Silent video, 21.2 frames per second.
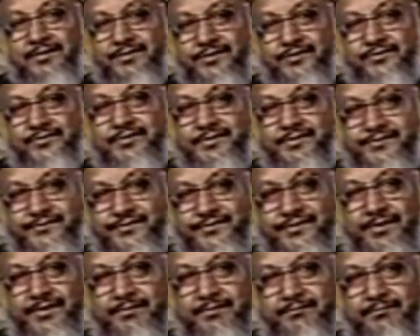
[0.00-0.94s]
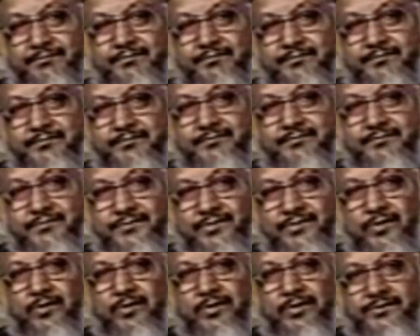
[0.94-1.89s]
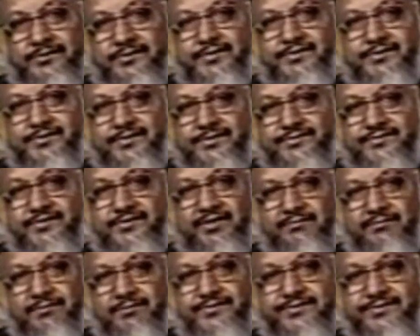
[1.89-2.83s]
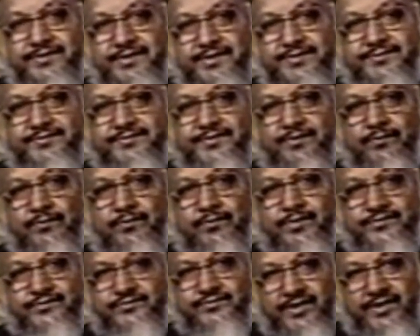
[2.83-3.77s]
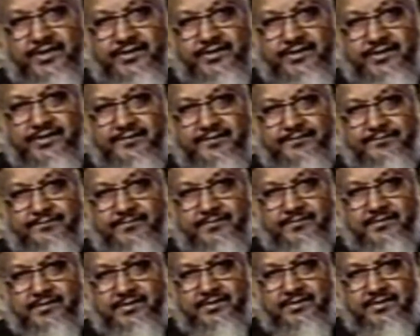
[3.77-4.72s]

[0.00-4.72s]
माल की तकसीम दौलत की तकसीम इस तरह से होनी चाहिए